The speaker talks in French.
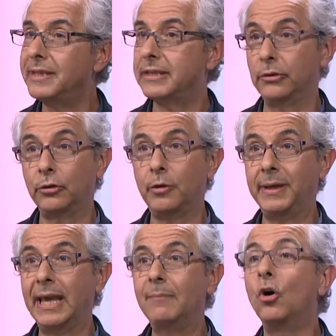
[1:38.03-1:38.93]
mais ça englobe
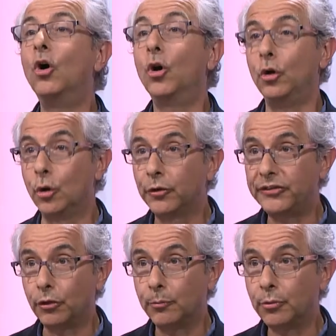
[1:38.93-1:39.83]
également
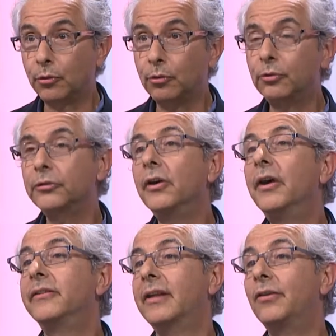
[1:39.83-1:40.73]
l'ostéoporose,
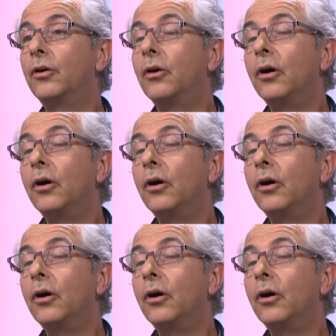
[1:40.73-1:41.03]
ça va